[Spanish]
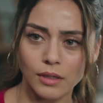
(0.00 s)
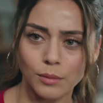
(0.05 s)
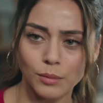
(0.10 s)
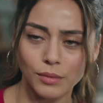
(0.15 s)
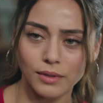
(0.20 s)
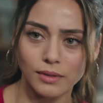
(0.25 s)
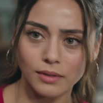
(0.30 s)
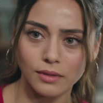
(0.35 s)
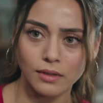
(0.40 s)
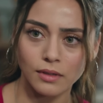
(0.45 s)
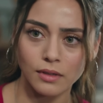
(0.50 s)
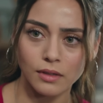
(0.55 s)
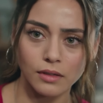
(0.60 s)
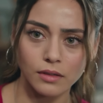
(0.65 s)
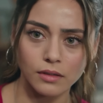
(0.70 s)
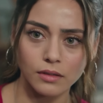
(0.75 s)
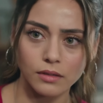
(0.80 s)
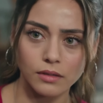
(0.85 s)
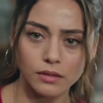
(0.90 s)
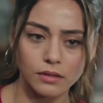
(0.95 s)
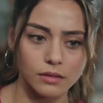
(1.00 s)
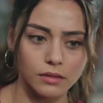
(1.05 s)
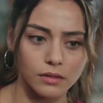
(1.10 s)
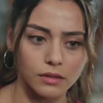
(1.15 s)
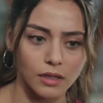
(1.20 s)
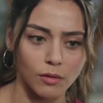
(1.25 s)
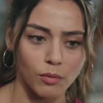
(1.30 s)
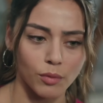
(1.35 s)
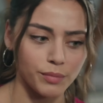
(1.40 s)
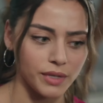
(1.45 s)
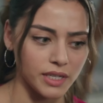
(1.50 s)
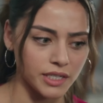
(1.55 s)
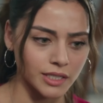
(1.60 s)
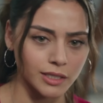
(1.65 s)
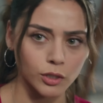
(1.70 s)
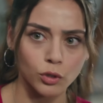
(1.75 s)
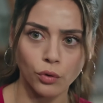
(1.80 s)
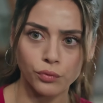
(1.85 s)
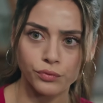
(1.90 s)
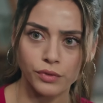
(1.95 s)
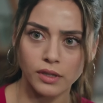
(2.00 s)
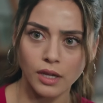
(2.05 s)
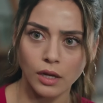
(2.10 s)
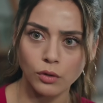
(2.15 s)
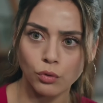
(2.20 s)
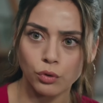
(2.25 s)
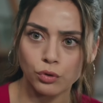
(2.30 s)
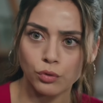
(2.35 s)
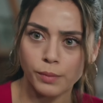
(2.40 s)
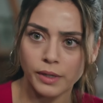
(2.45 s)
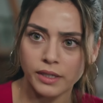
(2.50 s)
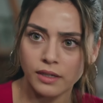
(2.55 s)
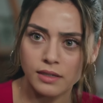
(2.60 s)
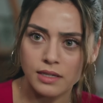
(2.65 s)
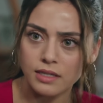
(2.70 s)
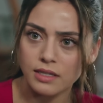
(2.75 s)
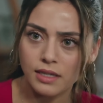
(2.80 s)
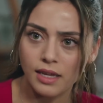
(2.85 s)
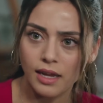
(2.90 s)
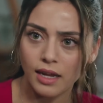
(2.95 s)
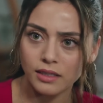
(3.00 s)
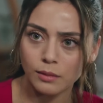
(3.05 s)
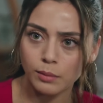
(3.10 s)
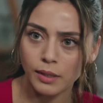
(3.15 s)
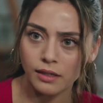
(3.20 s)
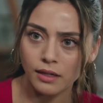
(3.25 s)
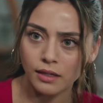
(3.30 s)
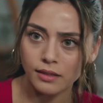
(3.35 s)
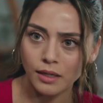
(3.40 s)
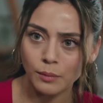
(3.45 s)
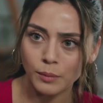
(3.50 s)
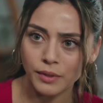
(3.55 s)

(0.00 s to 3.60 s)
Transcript: Pero no entiendo qué tienen que ver las albóndigas con